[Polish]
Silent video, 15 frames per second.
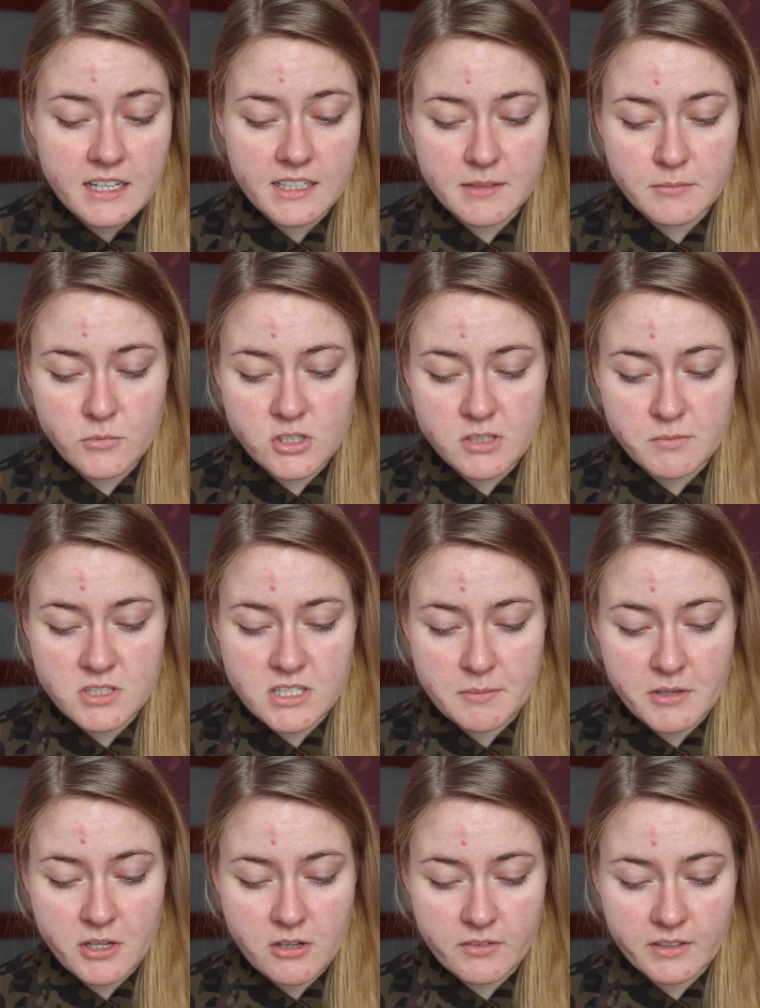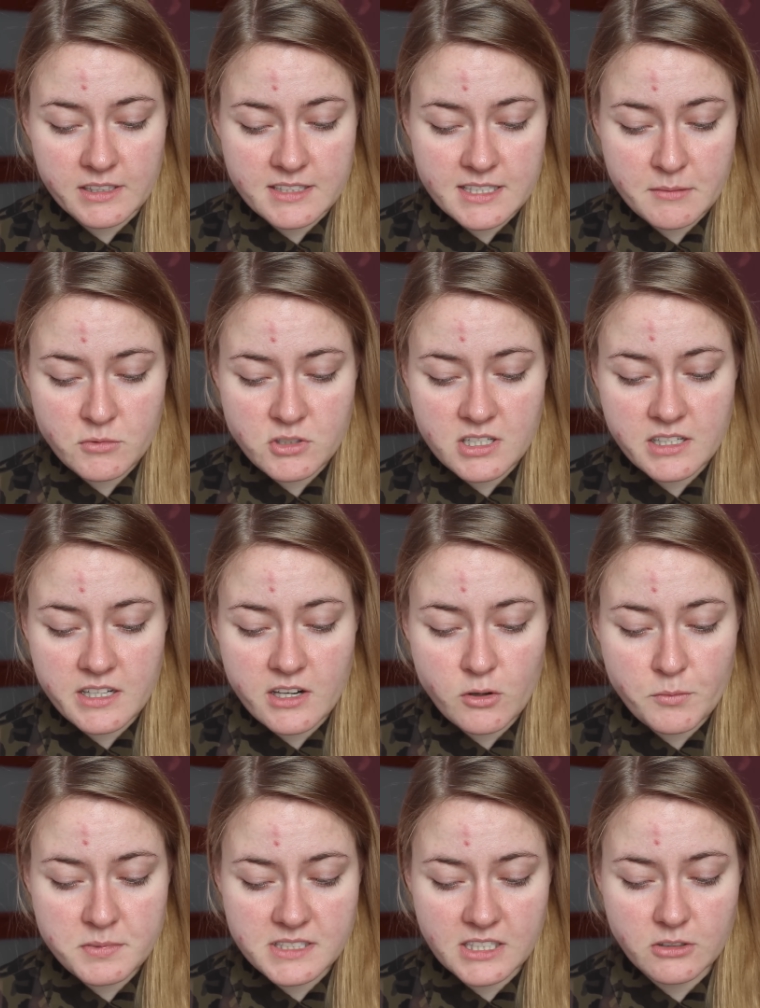krem może być aplikowany samodzielnie
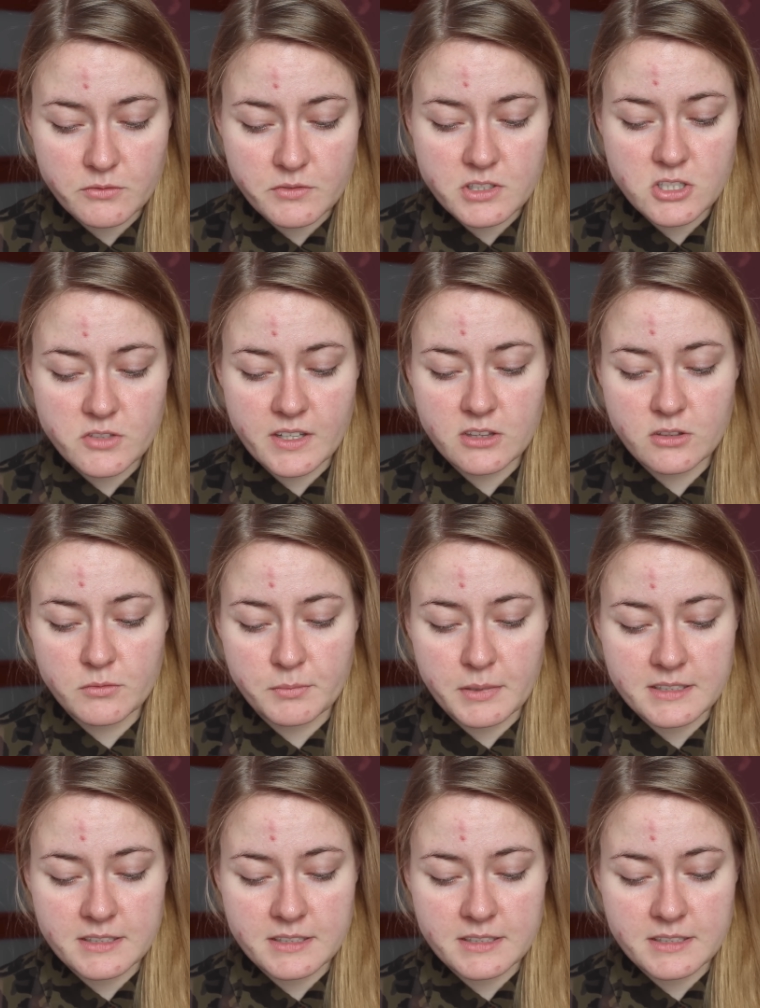lub stanowić świetną